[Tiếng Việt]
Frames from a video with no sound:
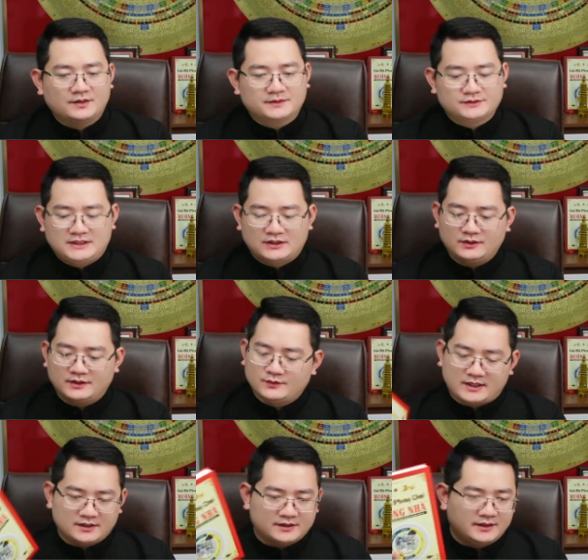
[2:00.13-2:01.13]
mà tôi đang luận
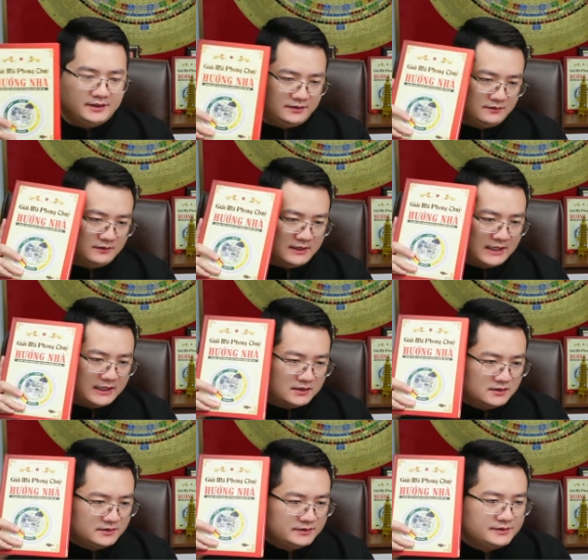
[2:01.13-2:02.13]
đoán ở đây là
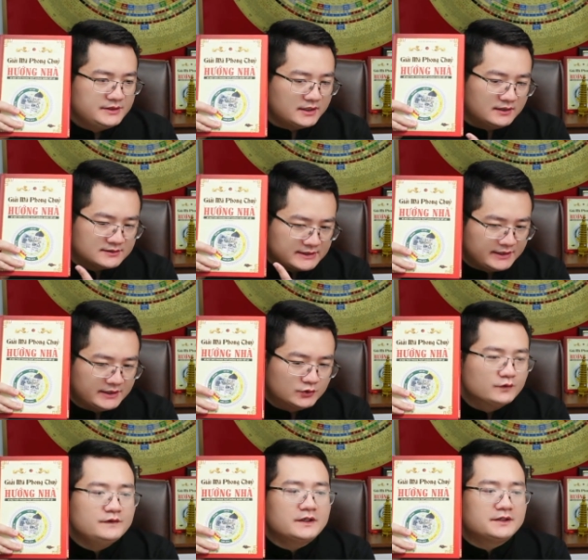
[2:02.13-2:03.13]
thứ nhất là sách là tôi
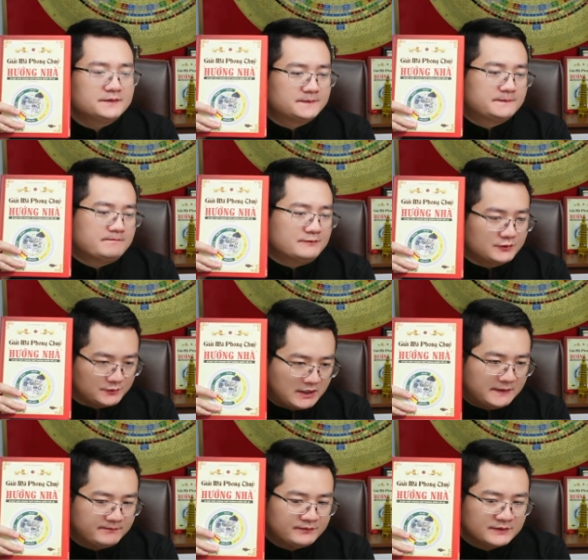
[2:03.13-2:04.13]
viết đúng không
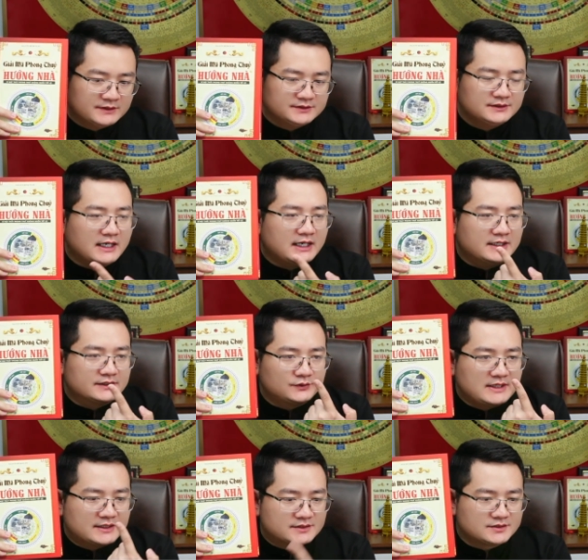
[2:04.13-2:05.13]
ạ thứ hai là tôi
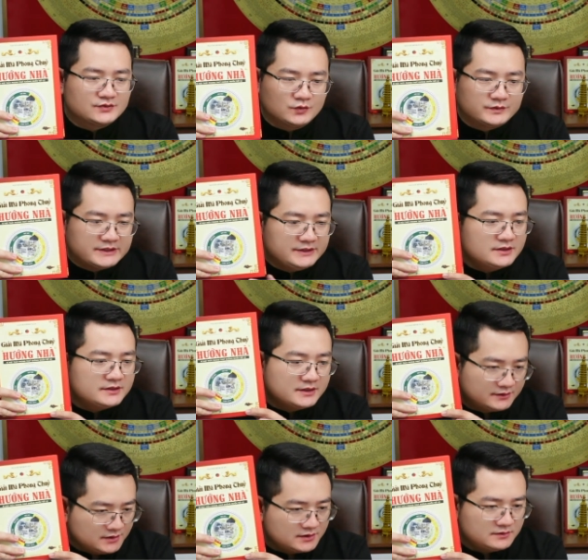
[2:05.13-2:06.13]
đang sử dụng chính những
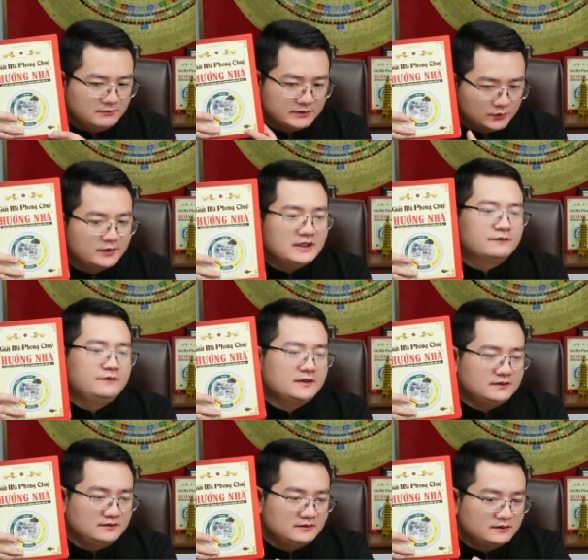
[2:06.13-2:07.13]
kiến thức mà tôi đang viết
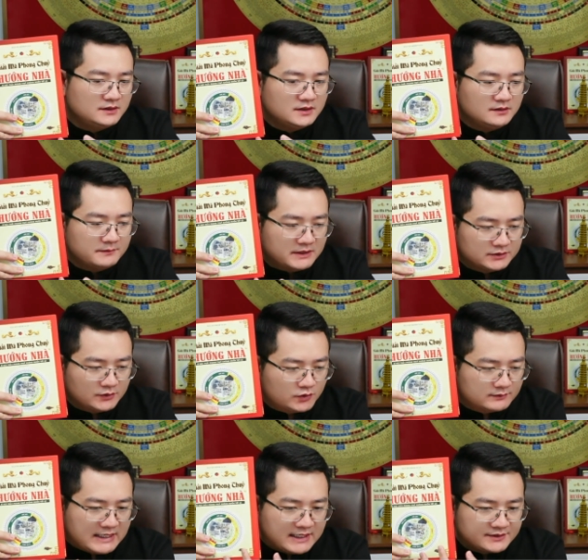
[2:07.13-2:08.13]
mà tôi
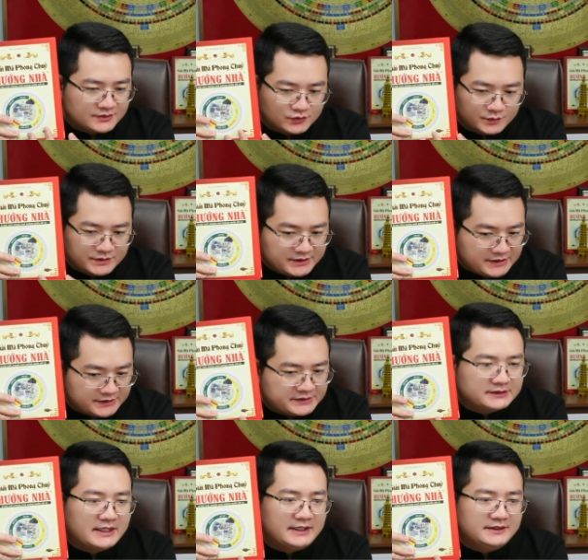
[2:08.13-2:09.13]
cũng đang sử dụng những kiến thức
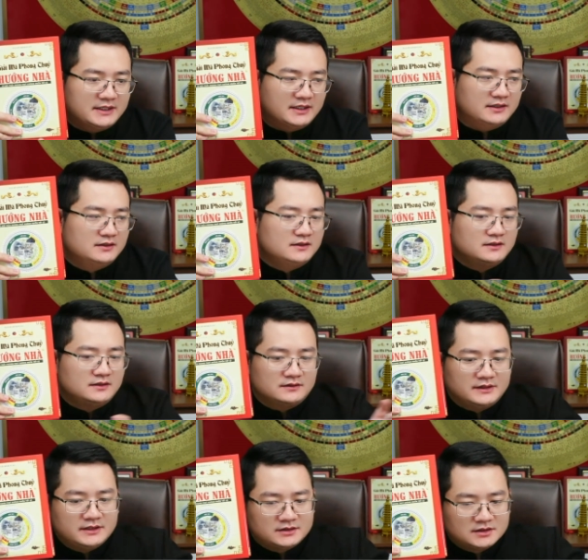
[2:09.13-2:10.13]
này để
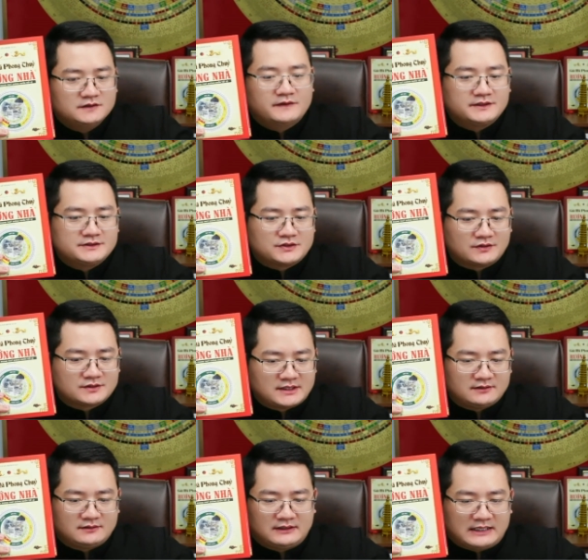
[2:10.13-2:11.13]
đi tư vấn cho rất
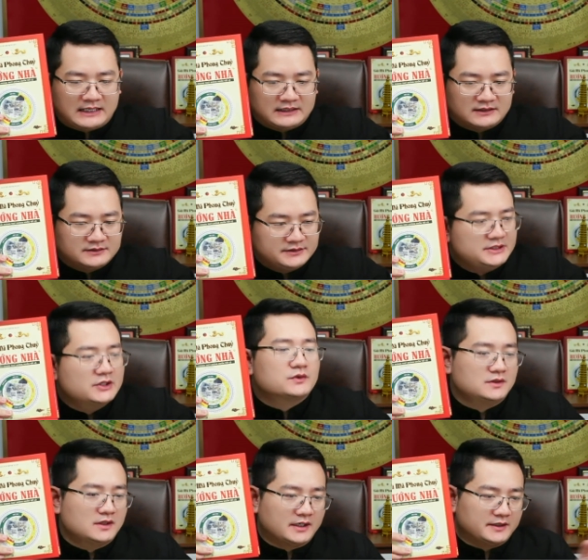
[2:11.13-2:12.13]
là nhiều
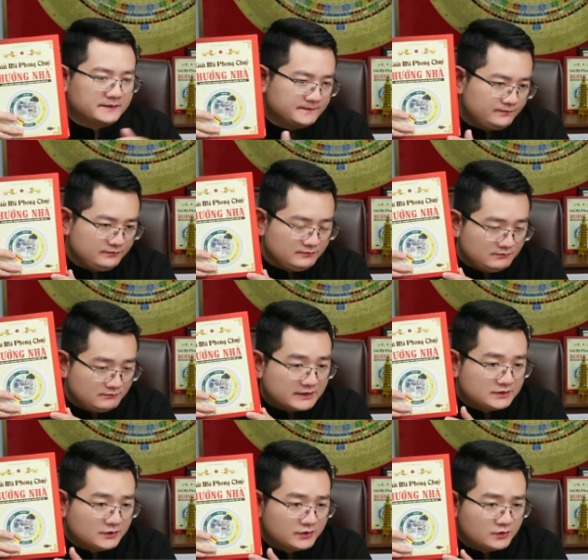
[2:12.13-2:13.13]
người mà
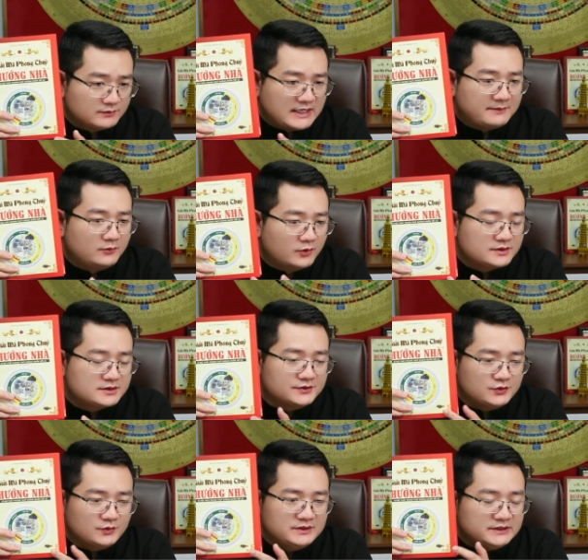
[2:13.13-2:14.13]
tôi cũng đang muốn sử
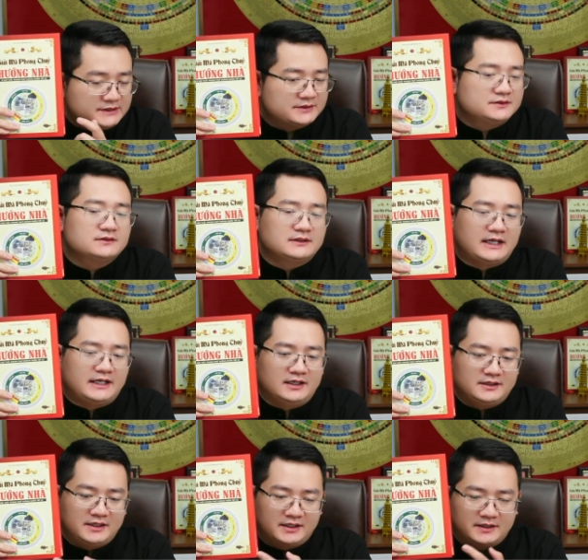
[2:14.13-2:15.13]
dụng những kiến thức này là
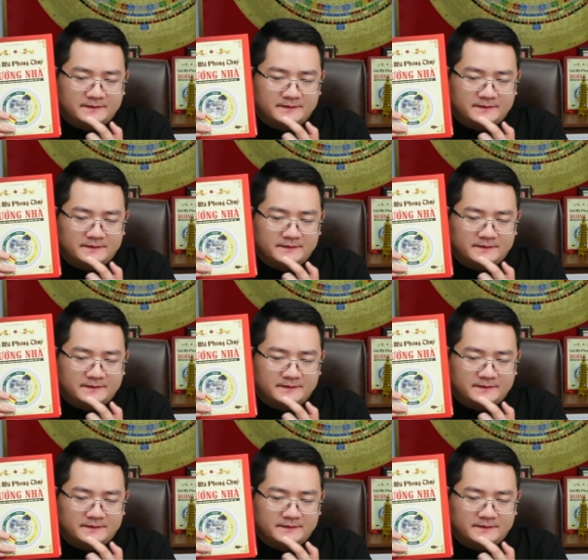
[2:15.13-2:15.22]
để